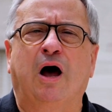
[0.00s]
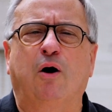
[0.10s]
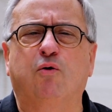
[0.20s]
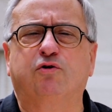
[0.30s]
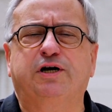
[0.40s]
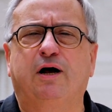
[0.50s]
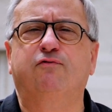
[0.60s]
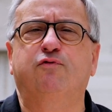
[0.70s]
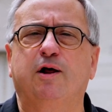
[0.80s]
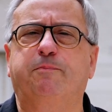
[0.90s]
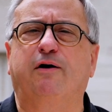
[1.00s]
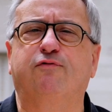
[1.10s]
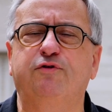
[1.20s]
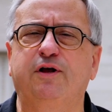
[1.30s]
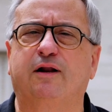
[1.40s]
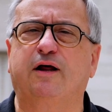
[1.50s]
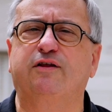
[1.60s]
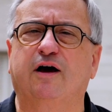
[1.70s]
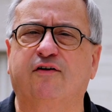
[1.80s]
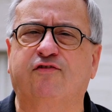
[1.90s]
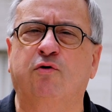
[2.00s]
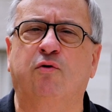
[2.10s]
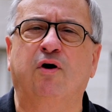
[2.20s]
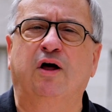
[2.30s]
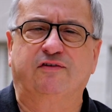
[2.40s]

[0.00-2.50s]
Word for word: auquel voulait parvenir la direction.